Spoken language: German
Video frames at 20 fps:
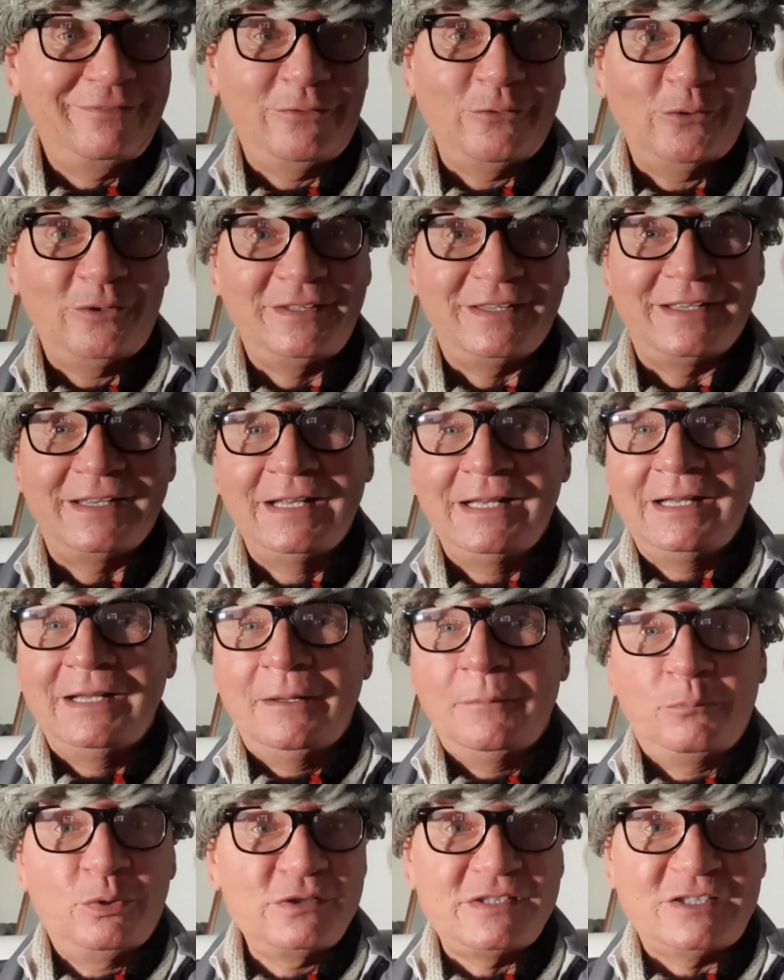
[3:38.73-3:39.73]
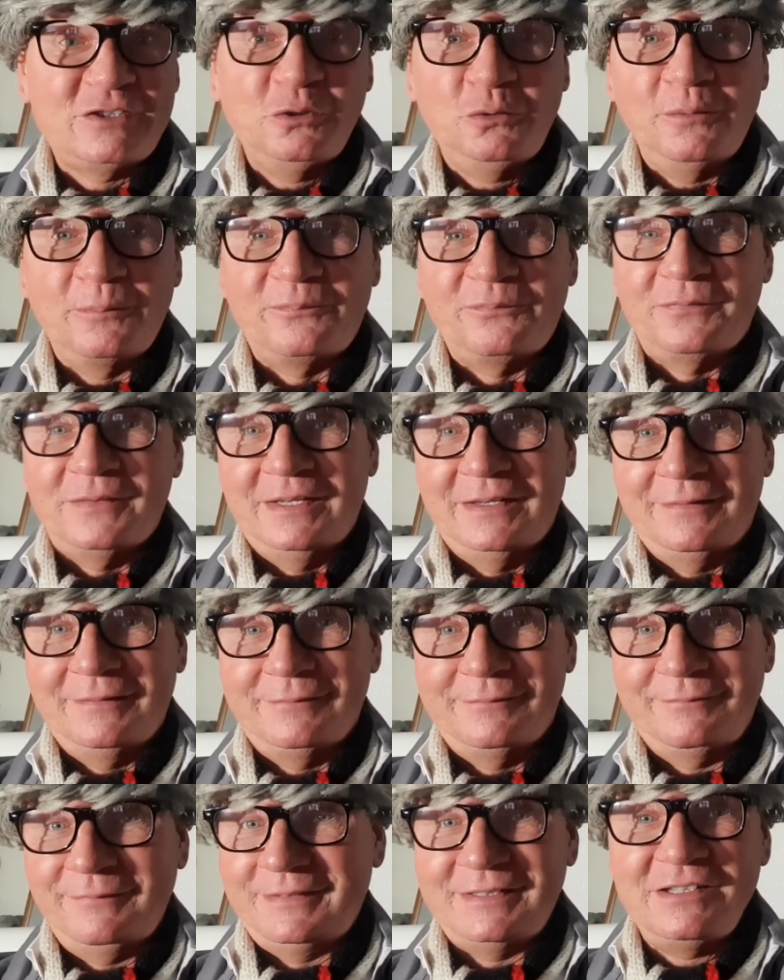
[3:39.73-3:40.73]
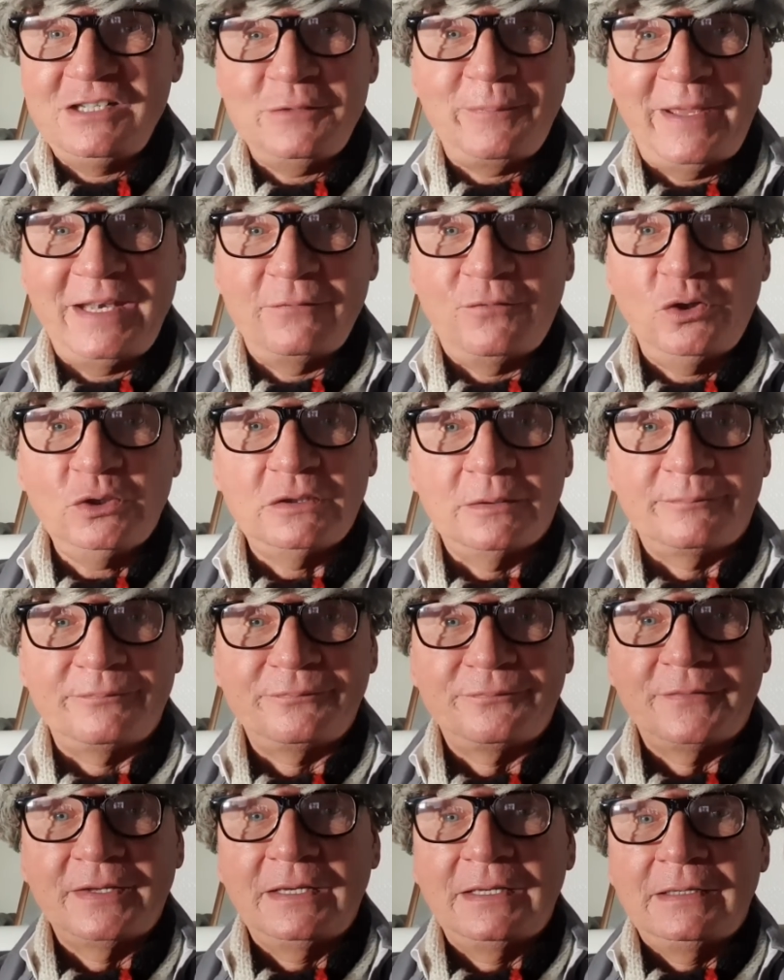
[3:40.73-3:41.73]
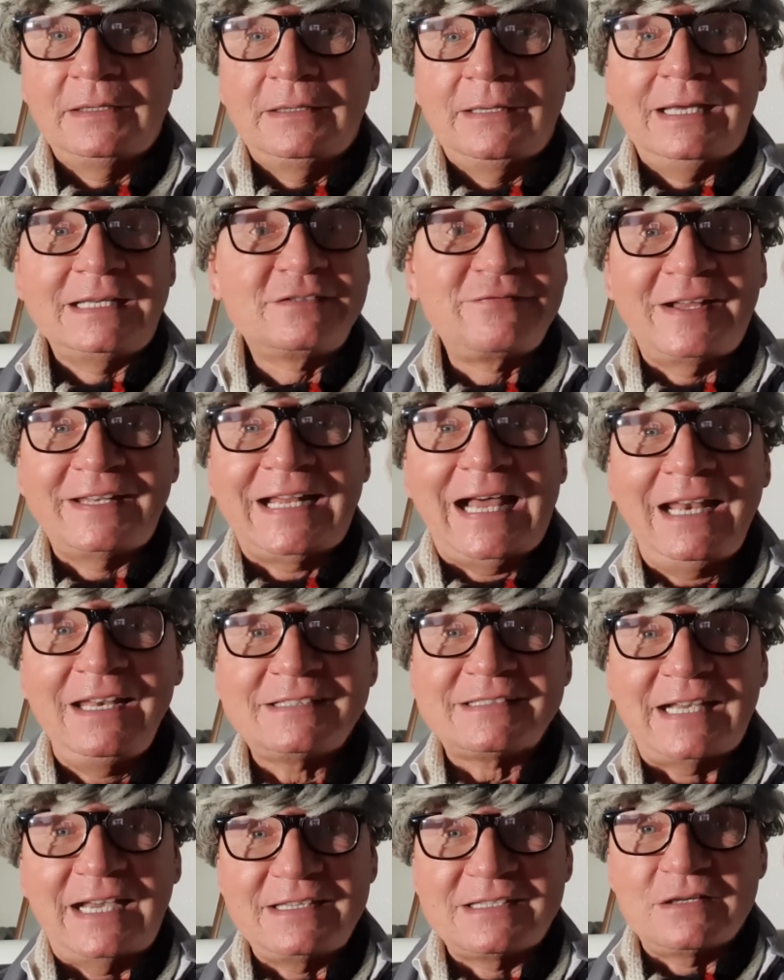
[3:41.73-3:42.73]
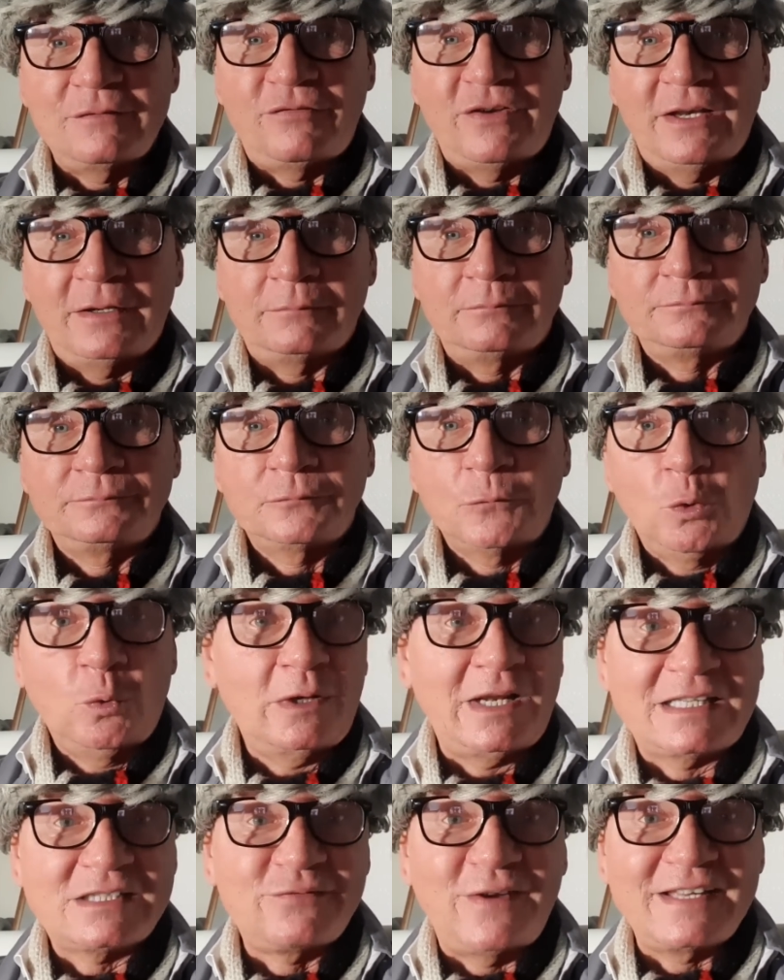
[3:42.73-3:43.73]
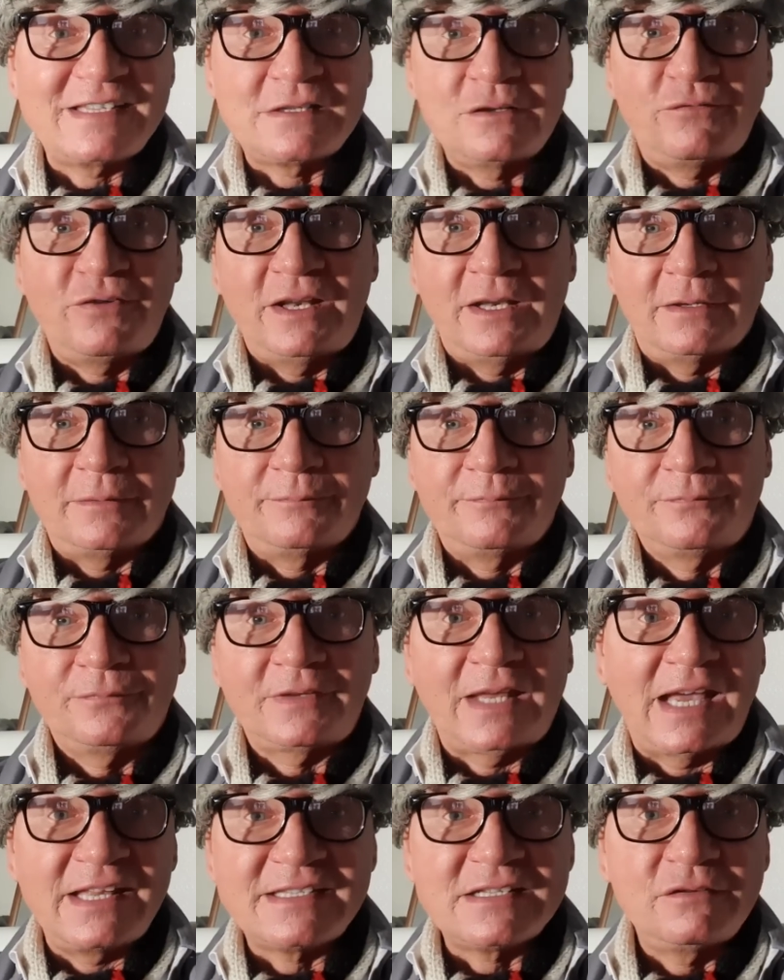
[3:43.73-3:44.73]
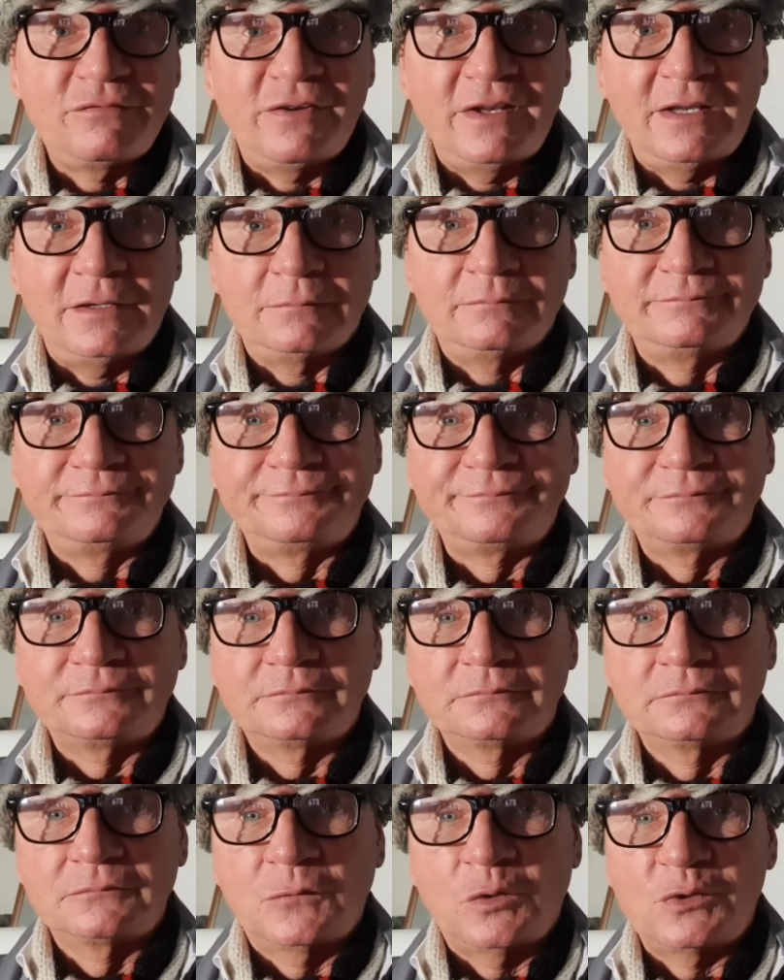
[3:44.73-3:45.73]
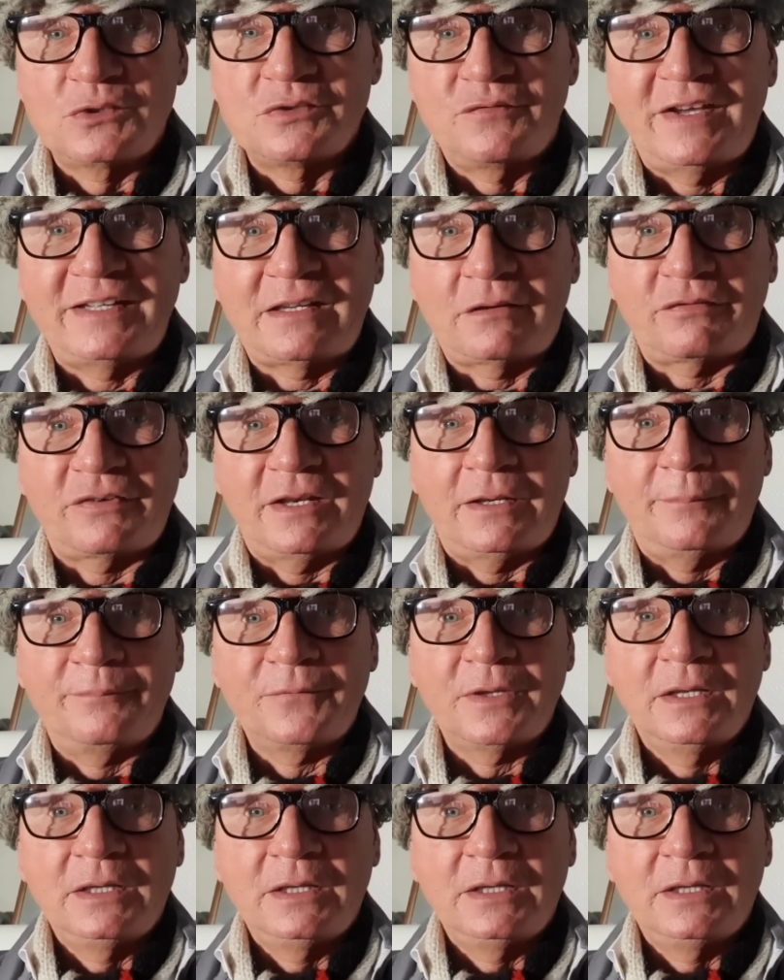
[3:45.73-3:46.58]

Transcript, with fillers: Freunde, böse Zungen sind nicht meine Worte. Es waren alles Einzelfälle oder Zweinzelfälle, Dreinzelfälle und so weiter Fälle.